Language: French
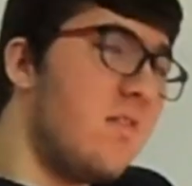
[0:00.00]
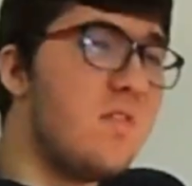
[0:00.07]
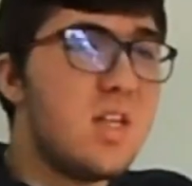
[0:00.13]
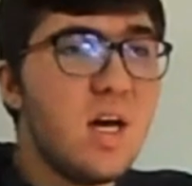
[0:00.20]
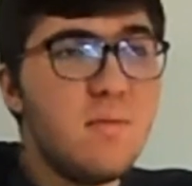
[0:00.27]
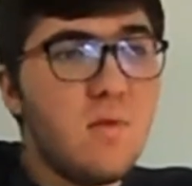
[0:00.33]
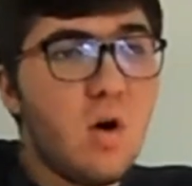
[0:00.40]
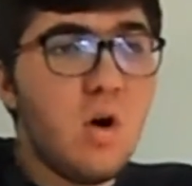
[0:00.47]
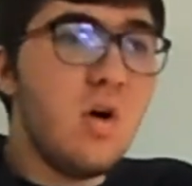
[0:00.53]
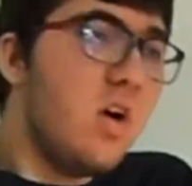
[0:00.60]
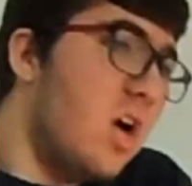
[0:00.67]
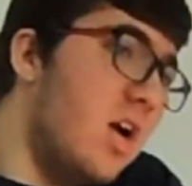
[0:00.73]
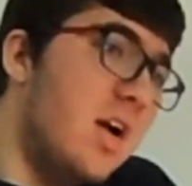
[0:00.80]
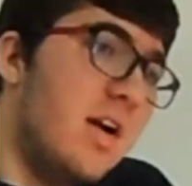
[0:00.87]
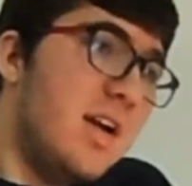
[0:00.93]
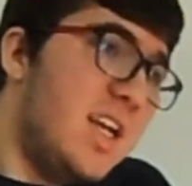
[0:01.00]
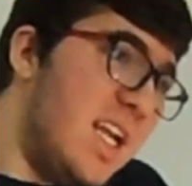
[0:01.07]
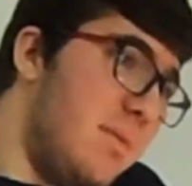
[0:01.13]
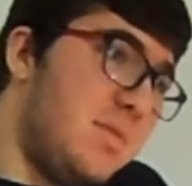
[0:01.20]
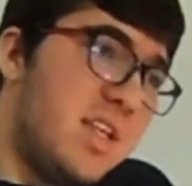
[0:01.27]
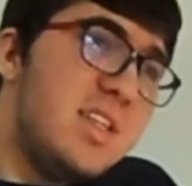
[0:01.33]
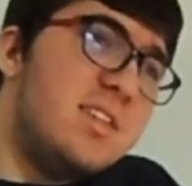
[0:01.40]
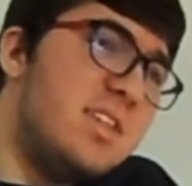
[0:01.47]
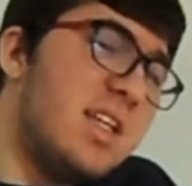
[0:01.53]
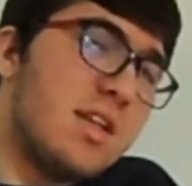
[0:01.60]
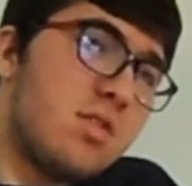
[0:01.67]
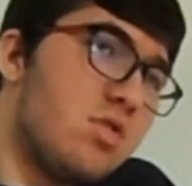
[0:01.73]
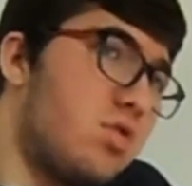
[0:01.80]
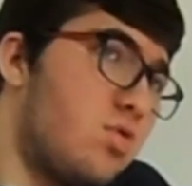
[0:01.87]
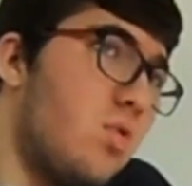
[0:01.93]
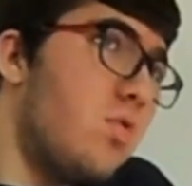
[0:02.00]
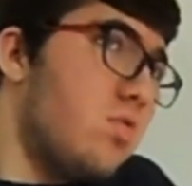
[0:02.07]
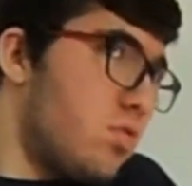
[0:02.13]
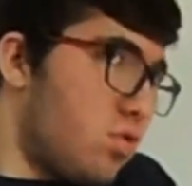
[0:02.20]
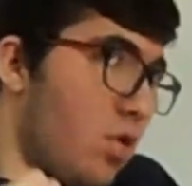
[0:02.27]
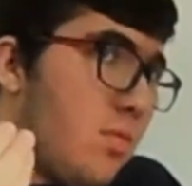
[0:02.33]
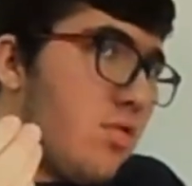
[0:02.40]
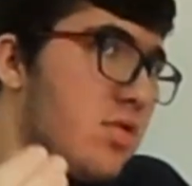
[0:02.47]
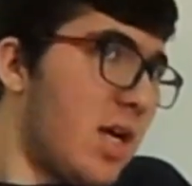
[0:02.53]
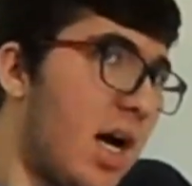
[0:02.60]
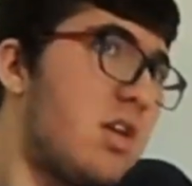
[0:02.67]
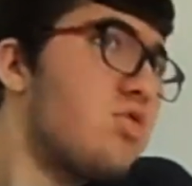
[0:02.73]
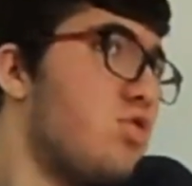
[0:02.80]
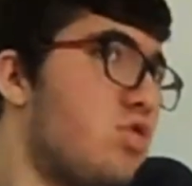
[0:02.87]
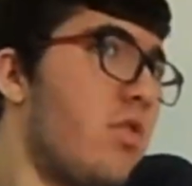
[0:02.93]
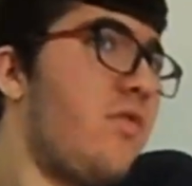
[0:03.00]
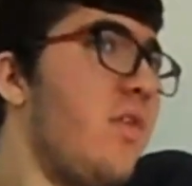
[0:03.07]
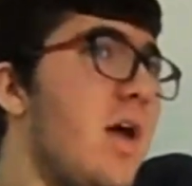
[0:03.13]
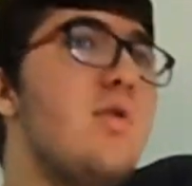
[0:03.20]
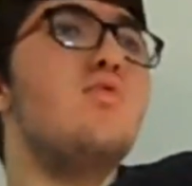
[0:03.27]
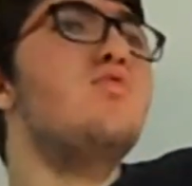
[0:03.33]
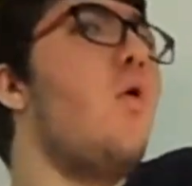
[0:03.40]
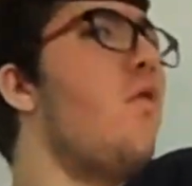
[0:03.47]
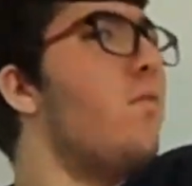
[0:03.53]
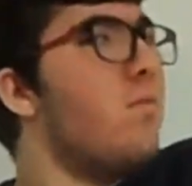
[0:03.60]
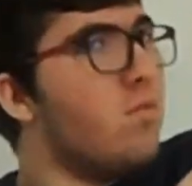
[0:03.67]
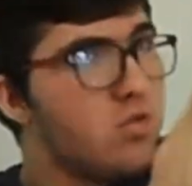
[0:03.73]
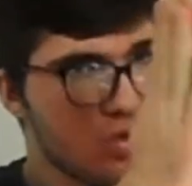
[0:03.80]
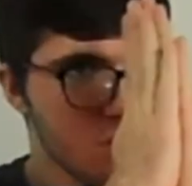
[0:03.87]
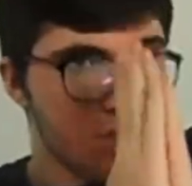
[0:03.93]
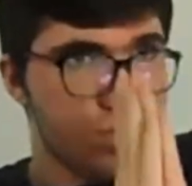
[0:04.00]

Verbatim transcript: évidemment les petites inattentions de montage que je fais où, je